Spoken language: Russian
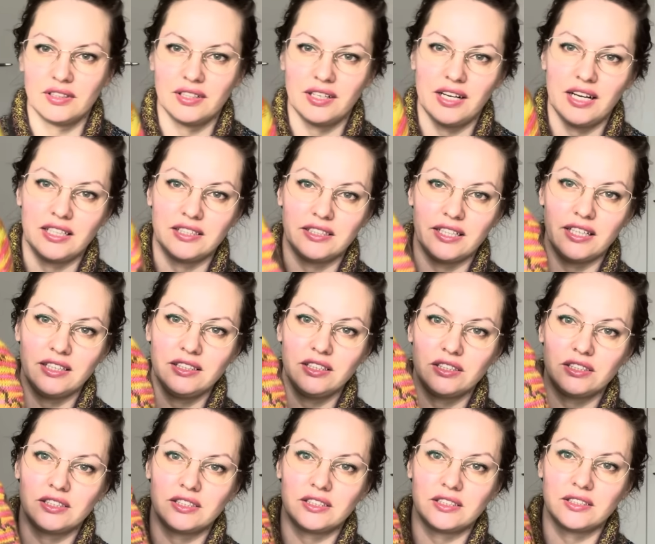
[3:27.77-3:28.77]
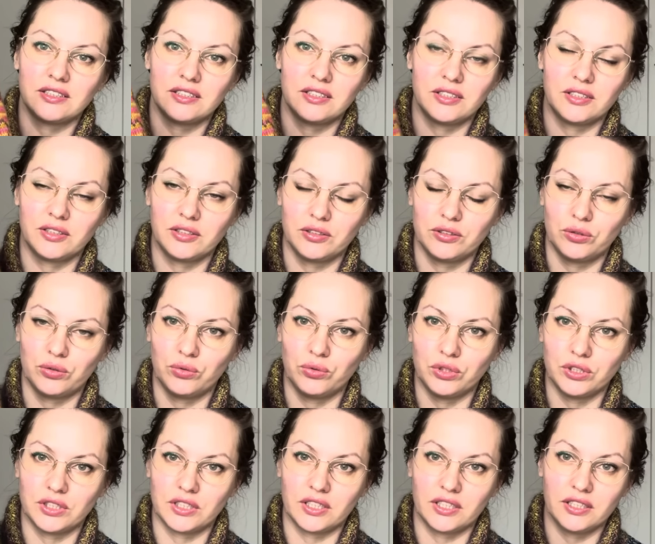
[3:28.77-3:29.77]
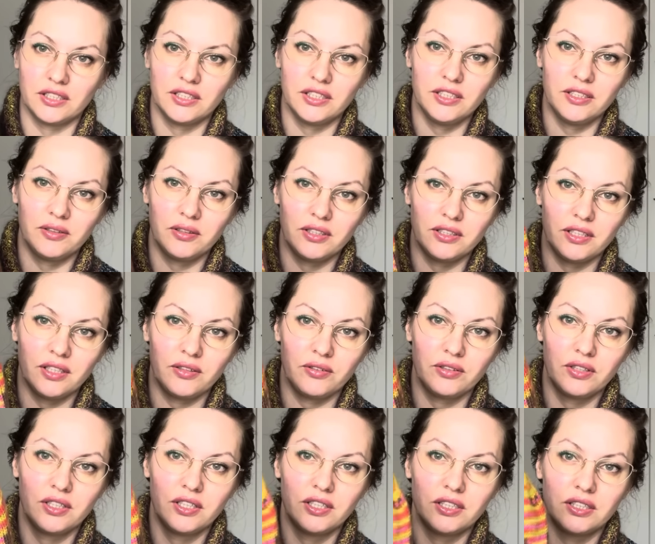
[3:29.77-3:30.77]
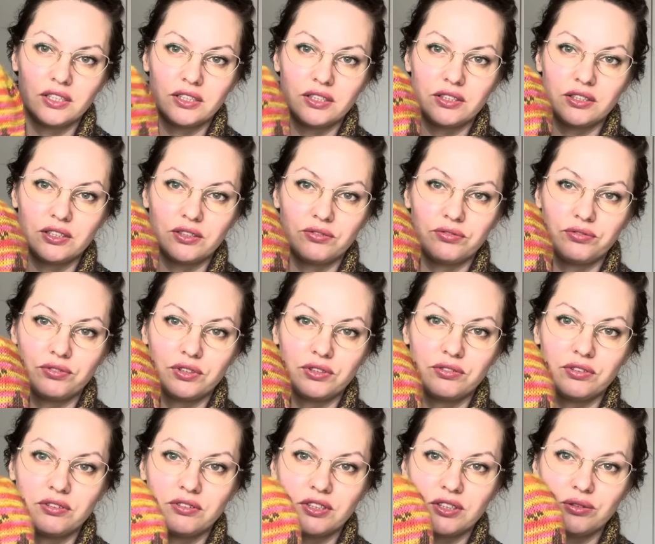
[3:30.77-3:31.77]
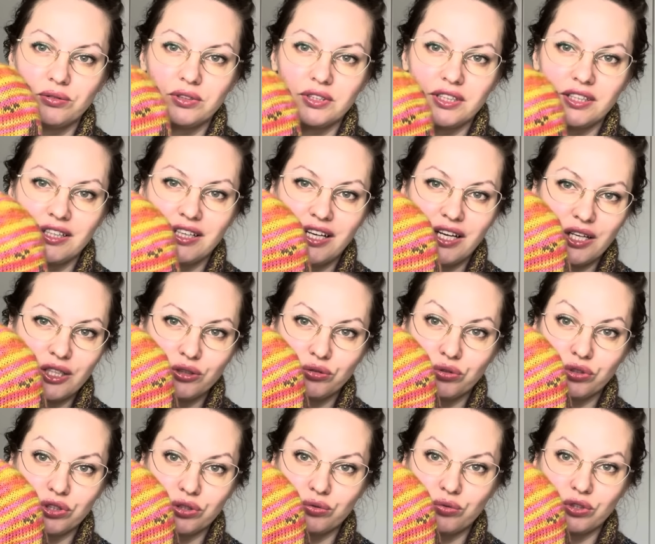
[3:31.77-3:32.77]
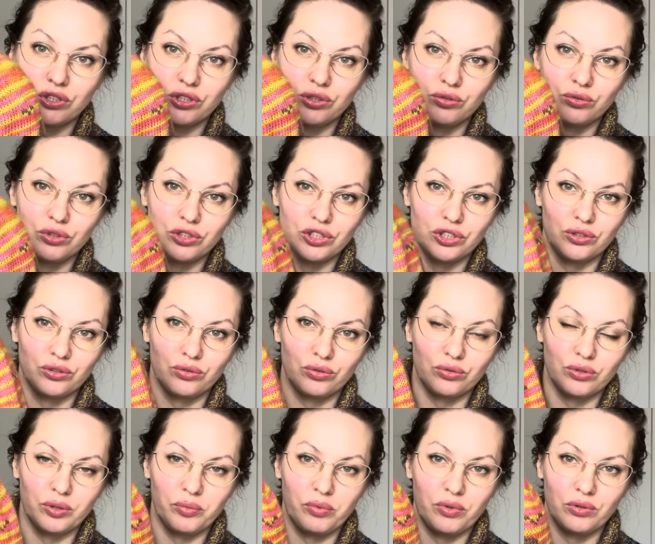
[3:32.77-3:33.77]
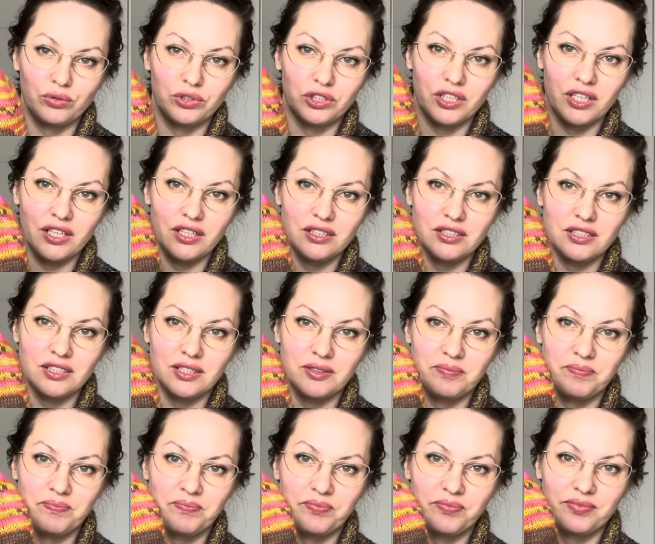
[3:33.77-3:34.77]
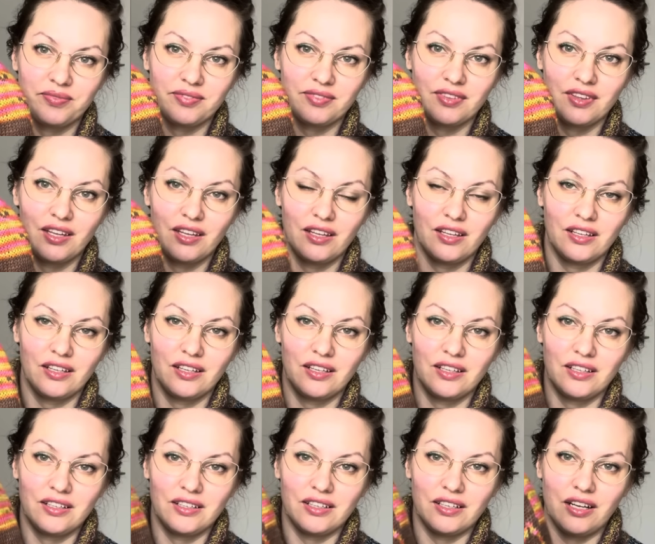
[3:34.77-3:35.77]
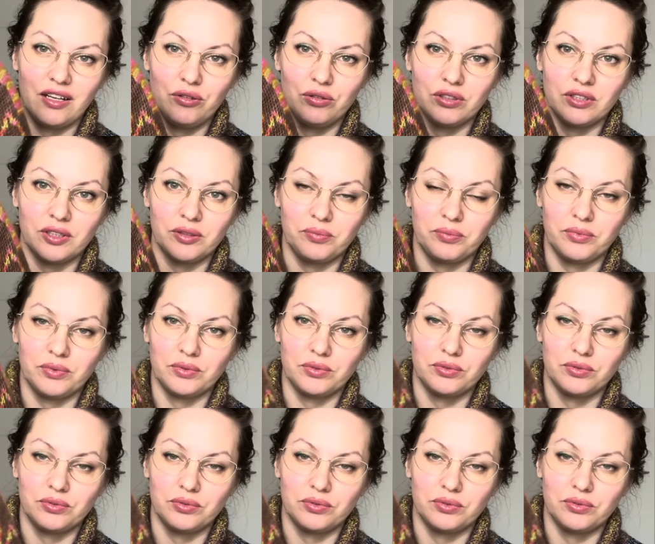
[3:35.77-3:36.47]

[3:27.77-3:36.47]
Гляньте, а это с э, другой стороны она, с, с вывернутой. Тоже очень-очень круто получается. Алена